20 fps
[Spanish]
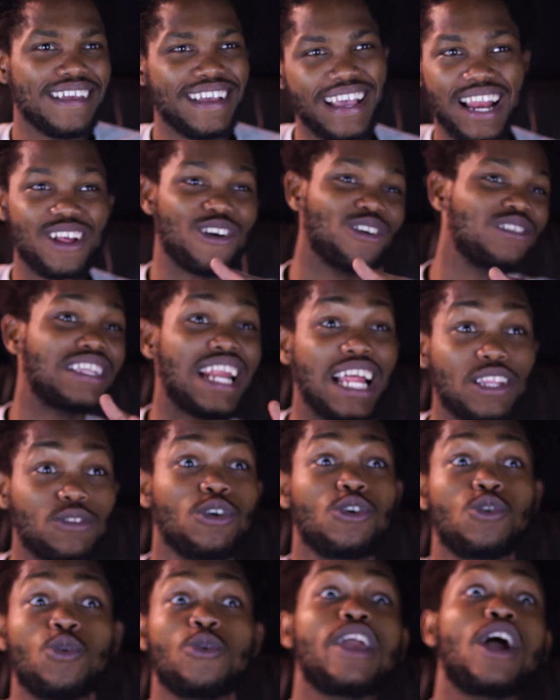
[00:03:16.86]
Que el contrato
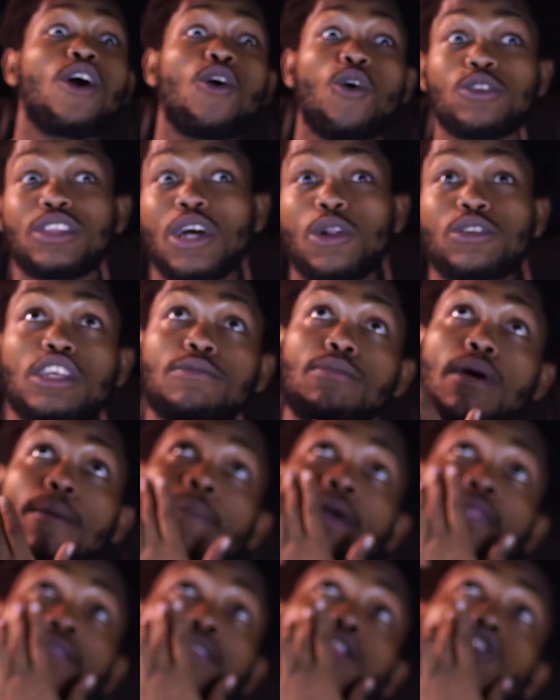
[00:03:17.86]
incluya gota.
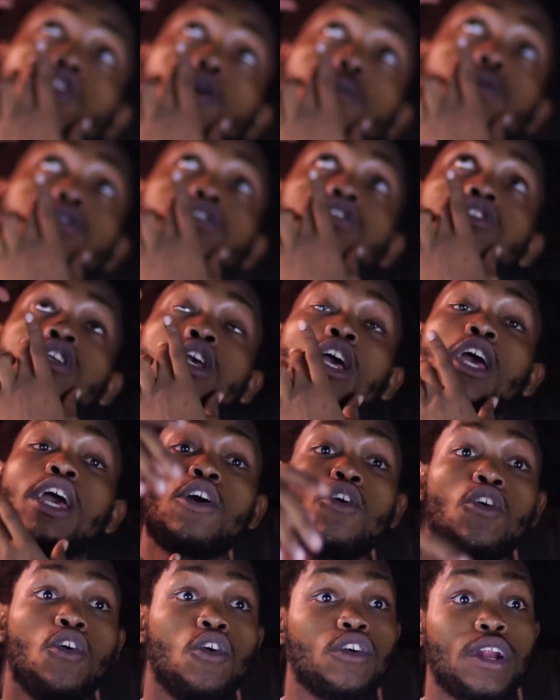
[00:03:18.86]
Últimamente ando muy
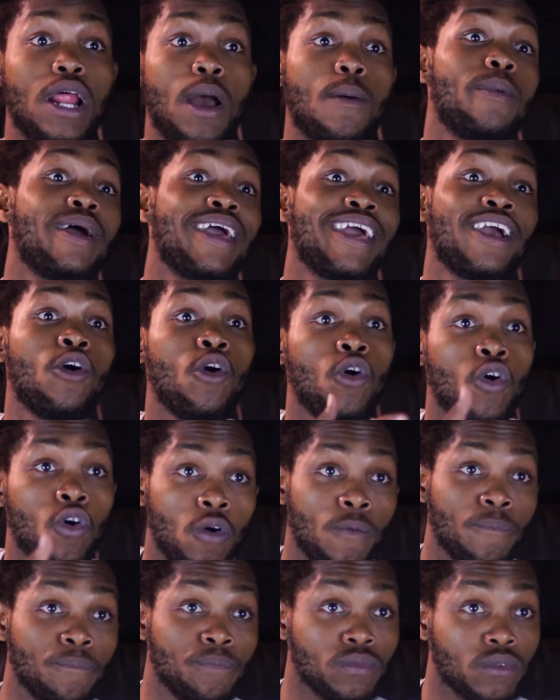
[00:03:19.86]
ciego. Navego.
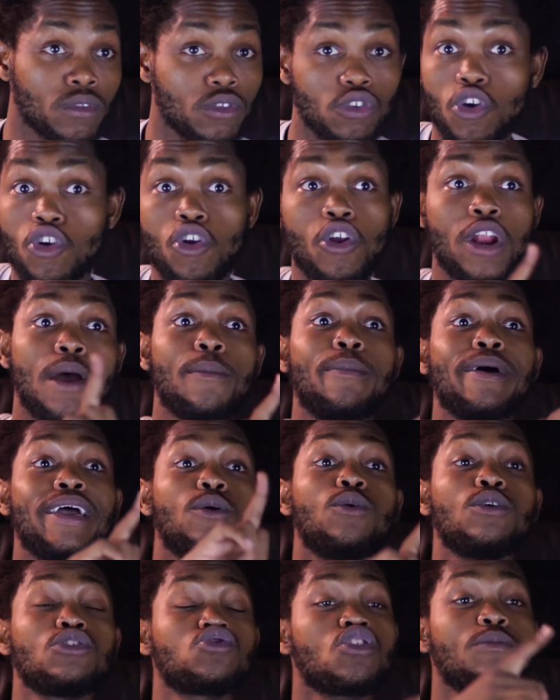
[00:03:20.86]
Yo no
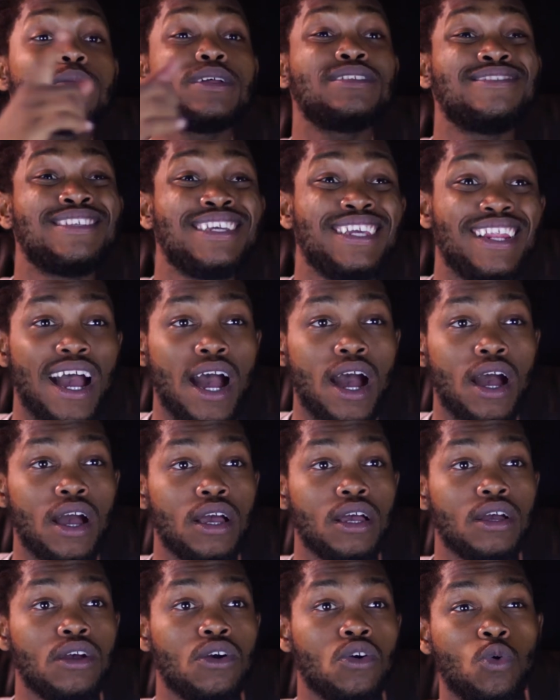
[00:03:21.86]
navego. Eso es mentira.
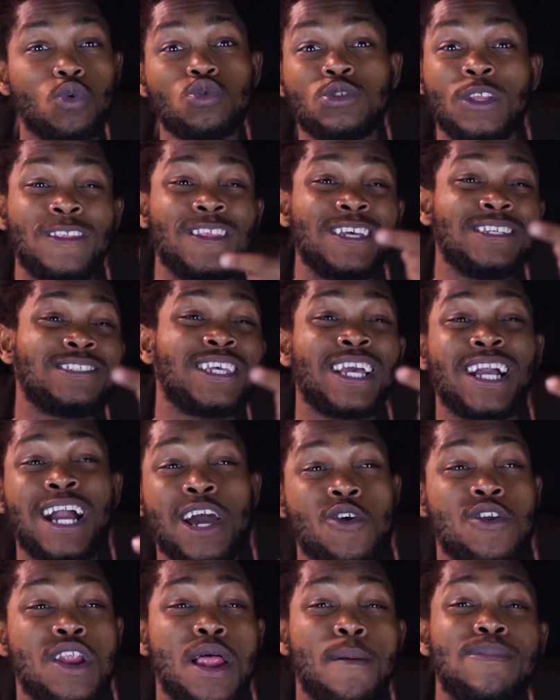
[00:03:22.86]
Ustedes
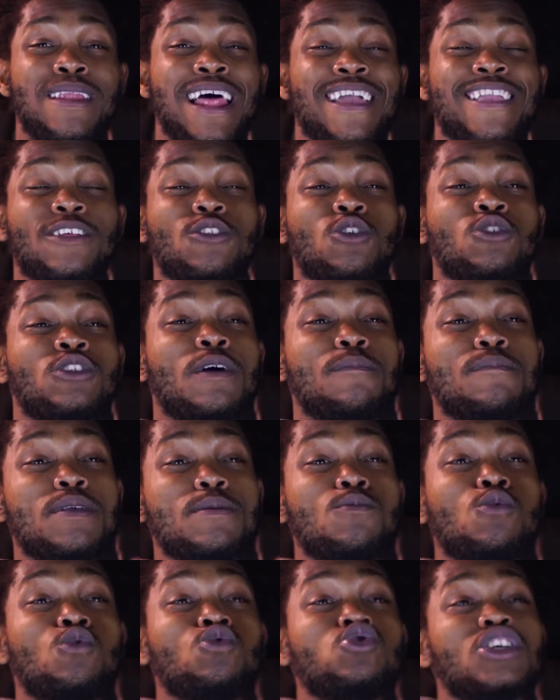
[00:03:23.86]
secaron la playa donde mi
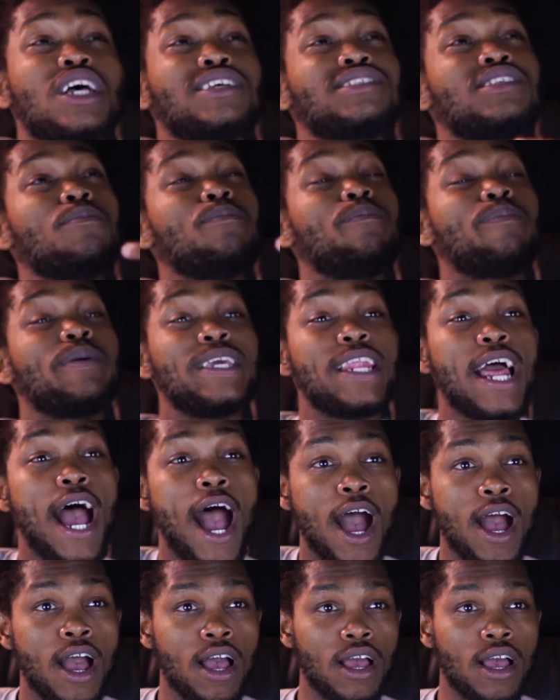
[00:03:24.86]
musa se inspira.